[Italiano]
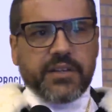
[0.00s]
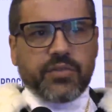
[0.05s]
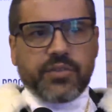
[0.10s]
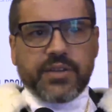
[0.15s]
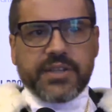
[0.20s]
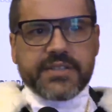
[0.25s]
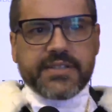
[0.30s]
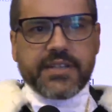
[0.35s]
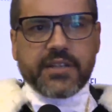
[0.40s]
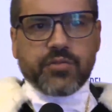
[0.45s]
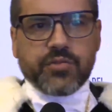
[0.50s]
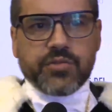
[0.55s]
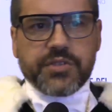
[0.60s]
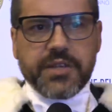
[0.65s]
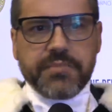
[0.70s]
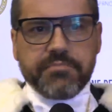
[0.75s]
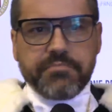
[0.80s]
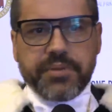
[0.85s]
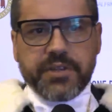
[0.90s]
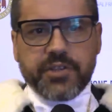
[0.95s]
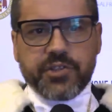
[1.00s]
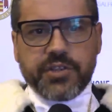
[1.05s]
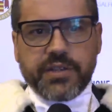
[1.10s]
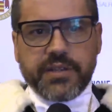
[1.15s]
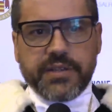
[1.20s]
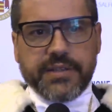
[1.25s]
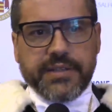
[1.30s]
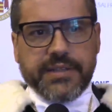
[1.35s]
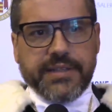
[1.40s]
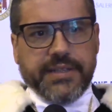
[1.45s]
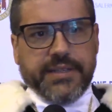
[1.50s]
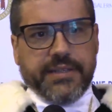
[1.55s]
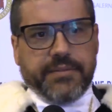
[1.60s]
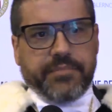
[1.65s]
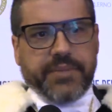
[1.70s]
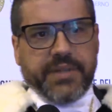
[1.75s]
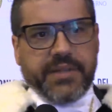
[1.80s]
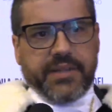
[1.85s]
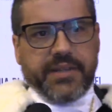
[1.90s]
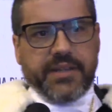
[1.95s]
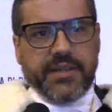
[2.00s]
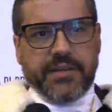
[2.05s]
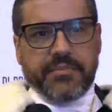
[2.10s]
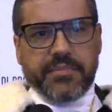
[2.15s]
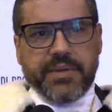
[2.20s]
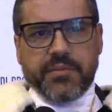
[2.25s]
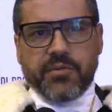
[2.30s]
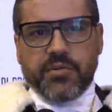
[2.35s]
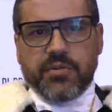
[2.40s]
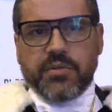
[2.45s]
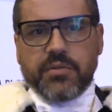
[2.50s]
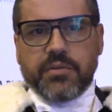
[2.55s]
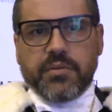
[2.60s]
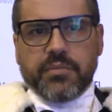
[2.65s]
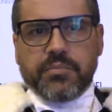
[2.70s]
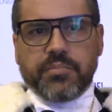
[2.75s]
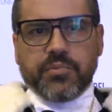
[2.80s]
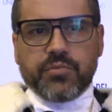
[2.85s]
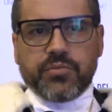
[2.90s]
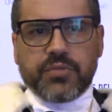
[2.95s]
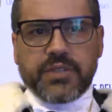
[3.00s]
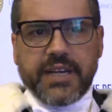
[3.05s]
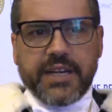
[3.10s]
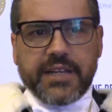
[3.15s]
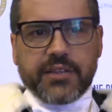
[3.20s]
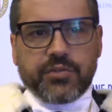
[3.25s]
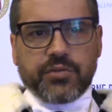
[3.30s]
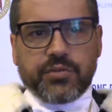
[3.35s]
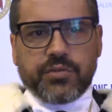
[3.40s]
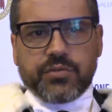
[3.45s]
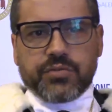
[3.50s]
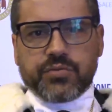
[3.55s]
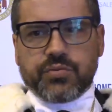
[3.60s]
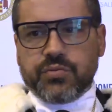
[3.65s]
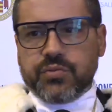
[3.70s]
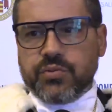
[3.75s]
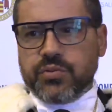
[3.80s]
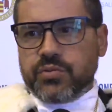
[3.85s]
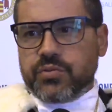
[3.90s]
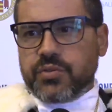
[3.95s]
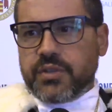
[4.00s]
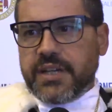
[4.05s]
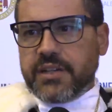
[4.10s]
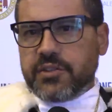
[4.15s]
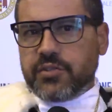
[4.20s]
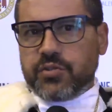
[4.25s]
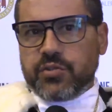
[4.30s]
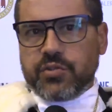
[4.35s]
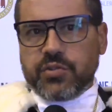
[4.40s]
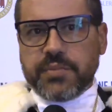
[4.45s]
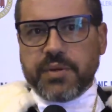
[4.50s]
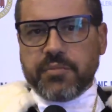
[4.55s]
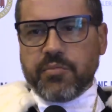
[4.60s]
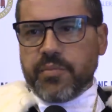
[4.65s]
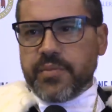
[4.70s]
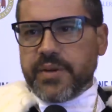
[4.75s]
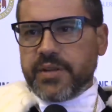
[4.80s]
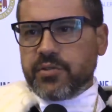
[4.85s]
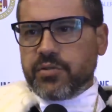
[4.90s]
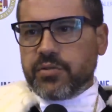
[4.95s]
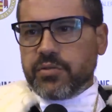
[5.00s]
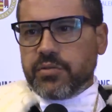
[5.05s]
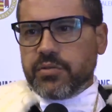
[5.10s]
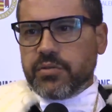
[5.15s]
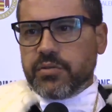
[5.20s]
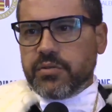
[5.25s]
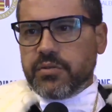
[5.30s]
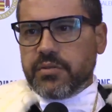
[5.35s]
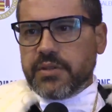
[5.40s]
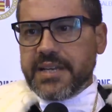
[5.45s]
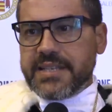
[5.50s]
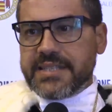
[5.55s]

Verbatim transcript: Non è stato semplice perché abbiamo puntato sul dottorato come momento